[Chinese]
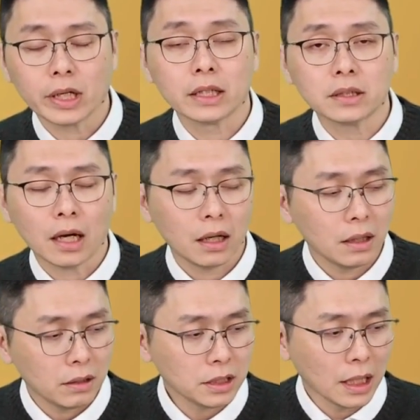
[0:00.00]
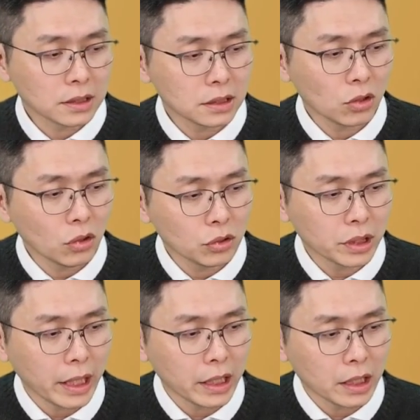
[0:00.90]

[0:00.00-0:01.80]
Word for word: 两档，一档是公控加 a